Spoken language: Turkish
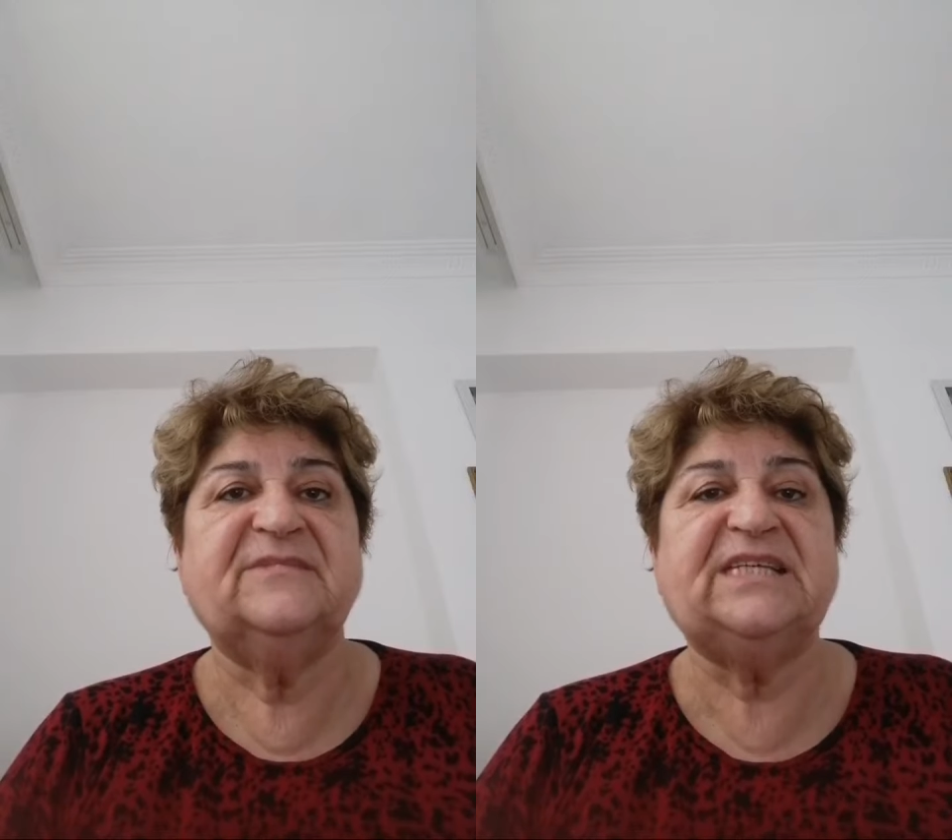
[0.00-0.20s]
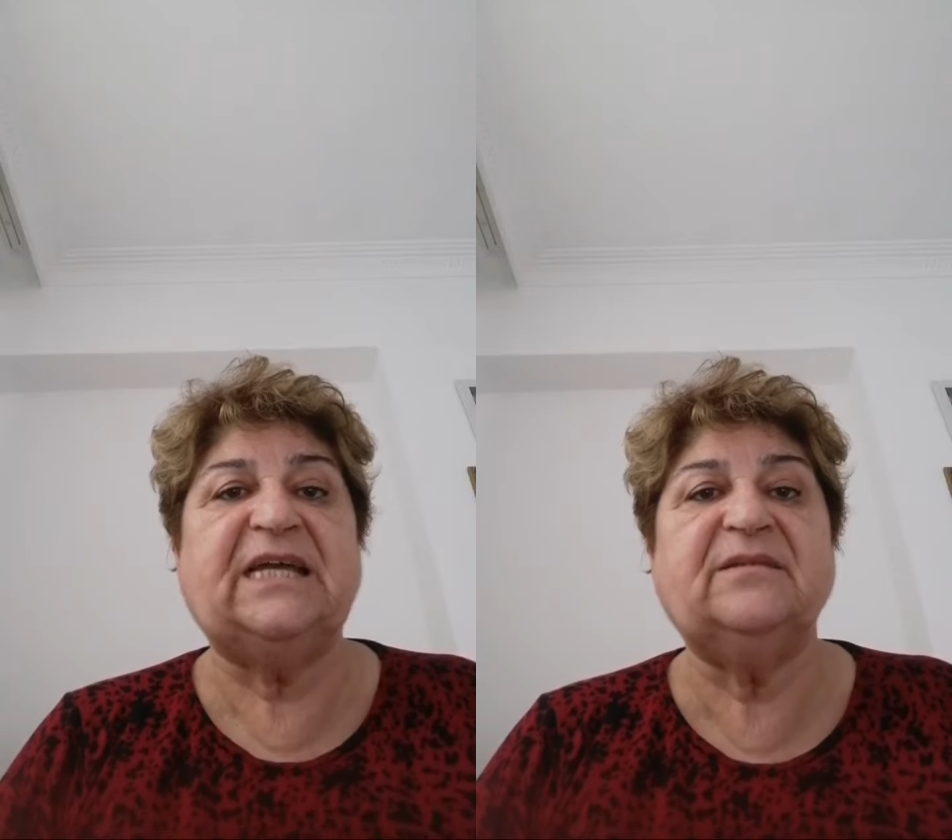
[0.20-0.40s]

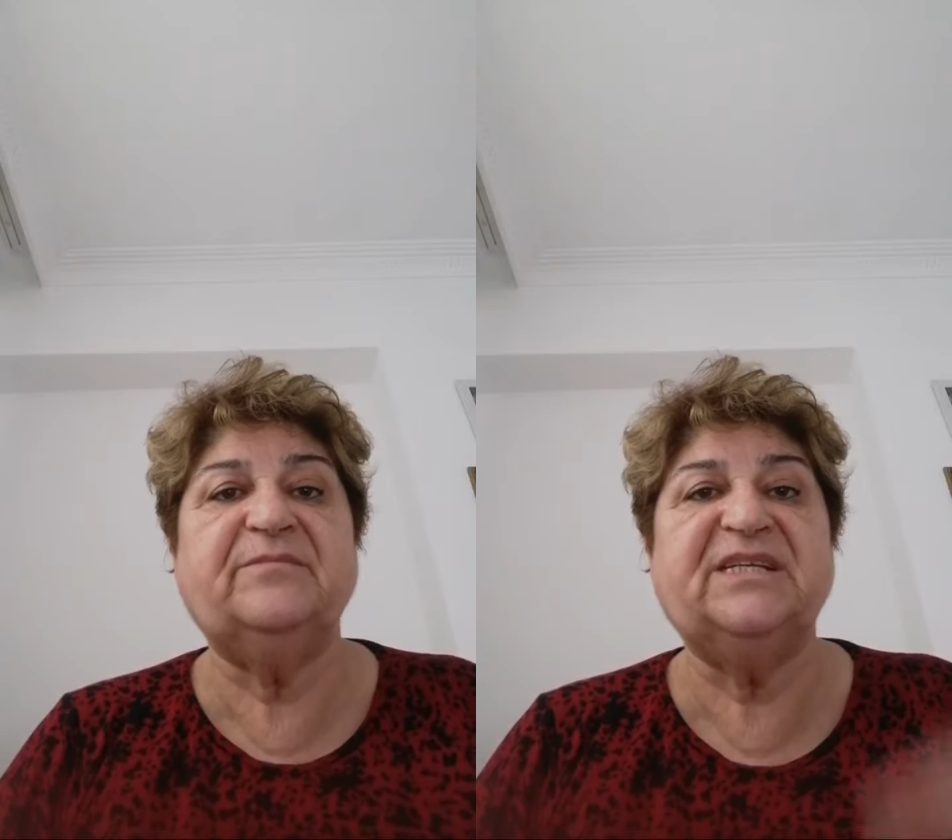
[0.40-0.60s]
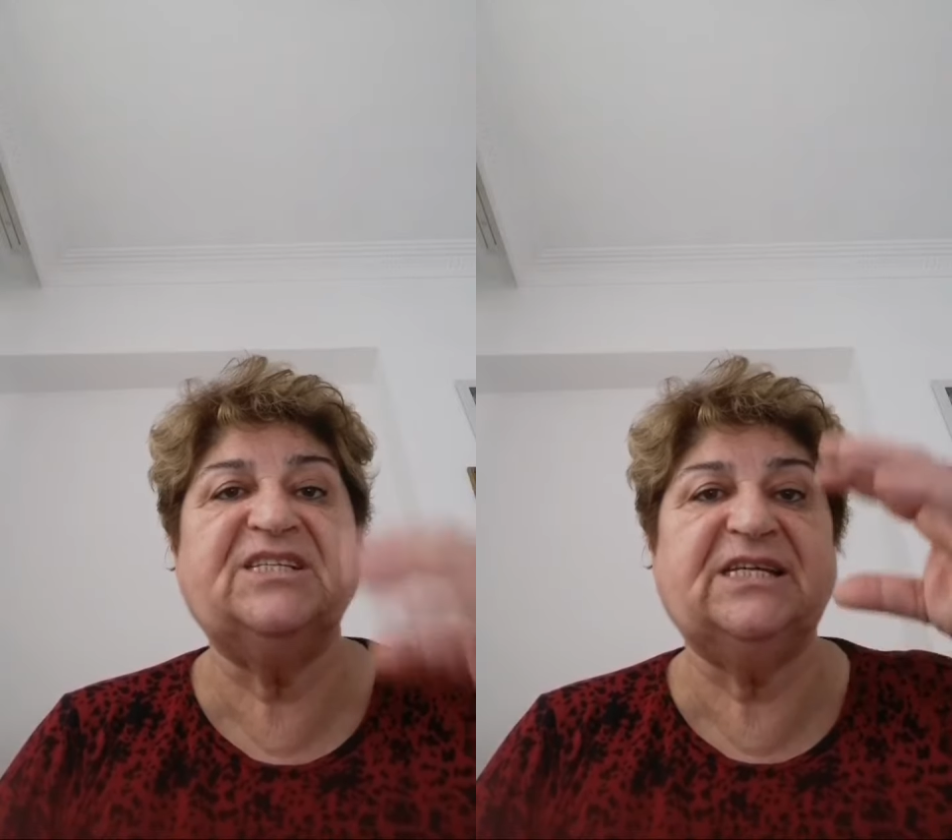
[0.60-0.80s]

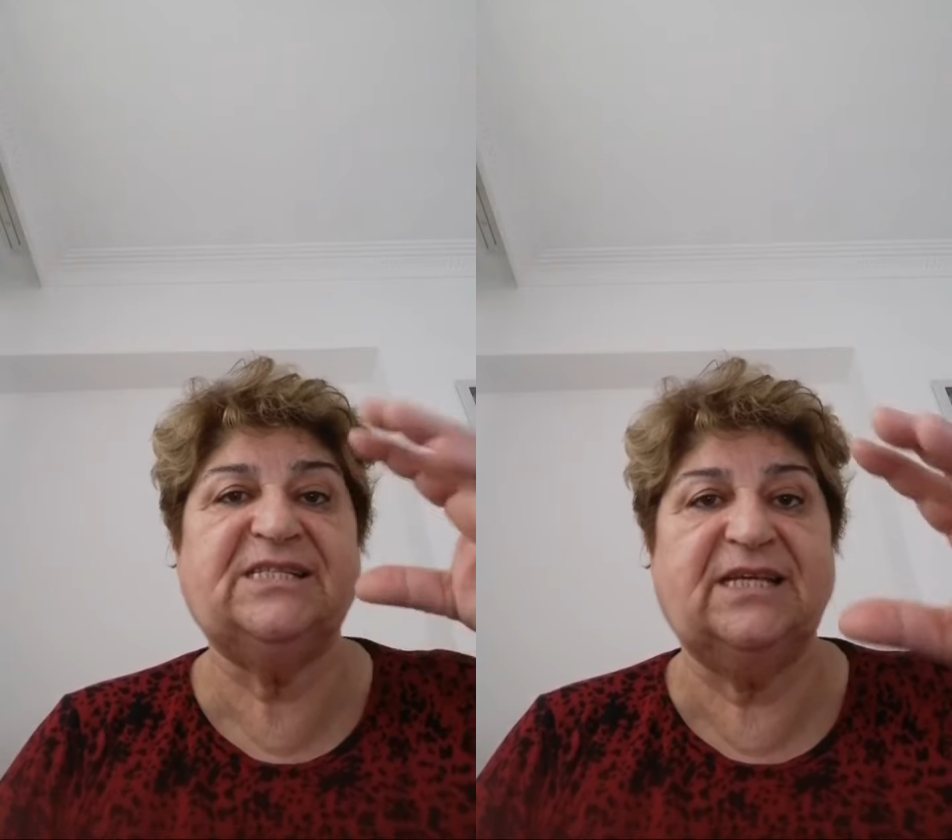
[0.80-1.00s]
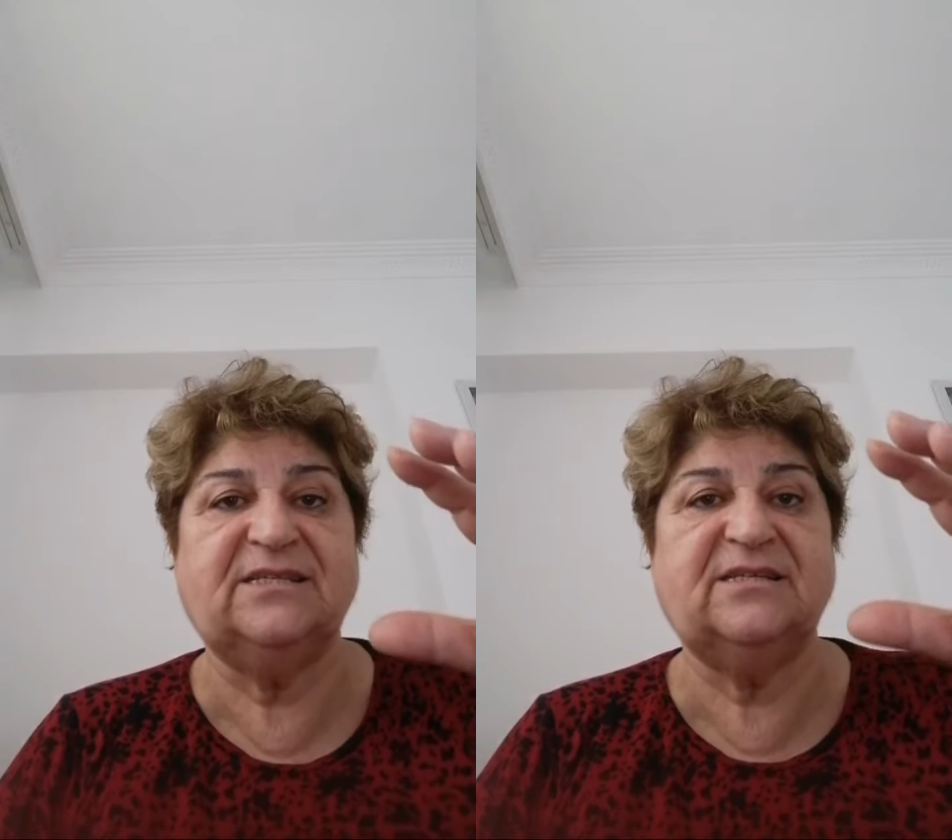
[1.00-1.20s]
Sen bir
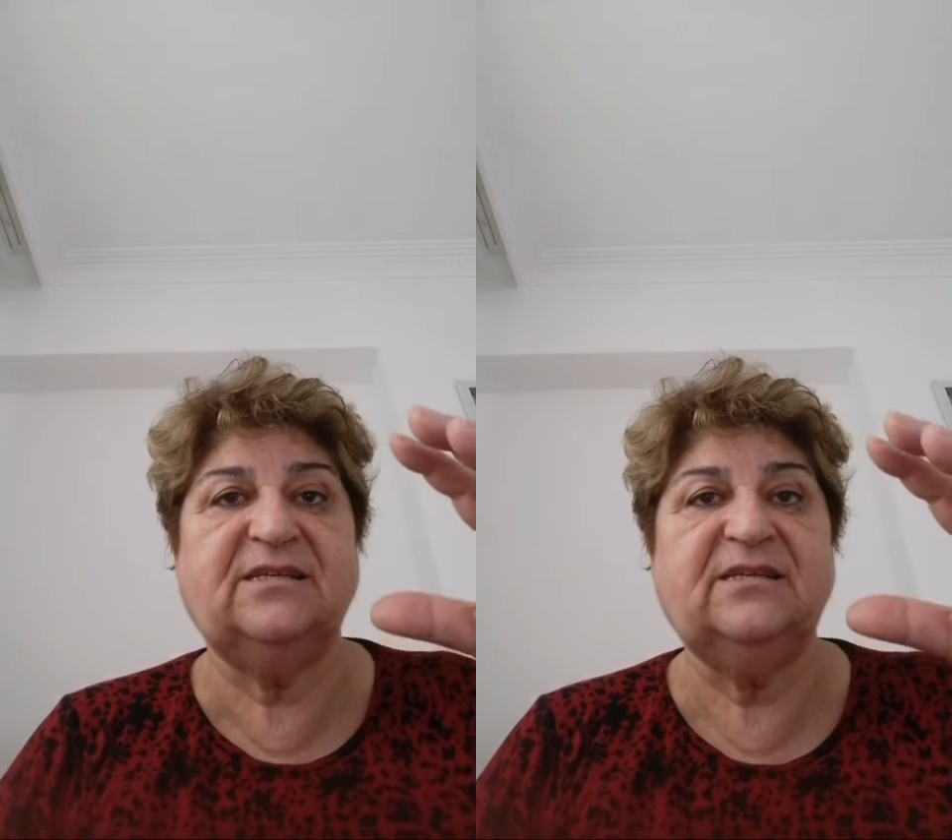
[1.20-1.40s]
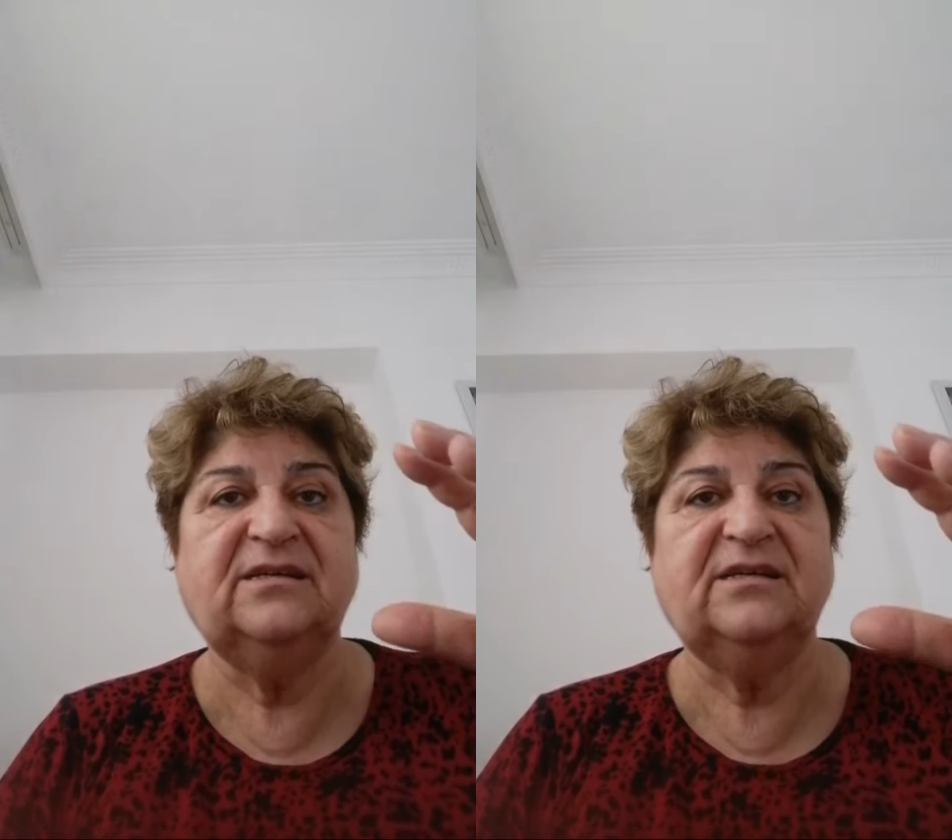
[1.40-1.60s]

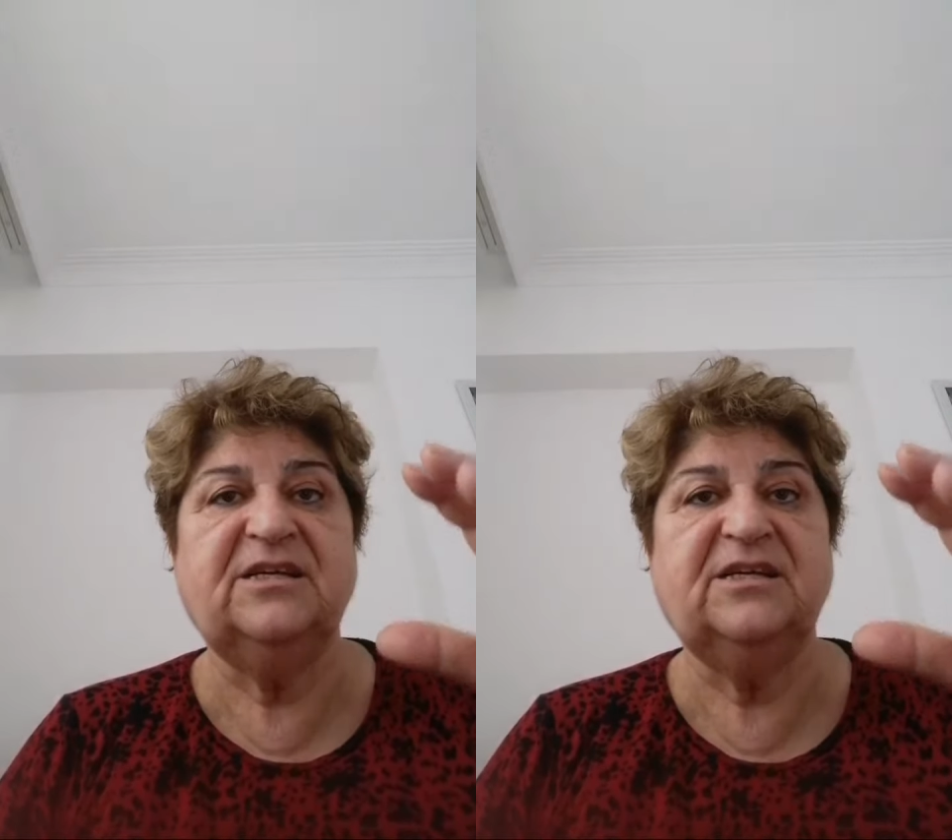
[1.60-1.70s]
cesetsin.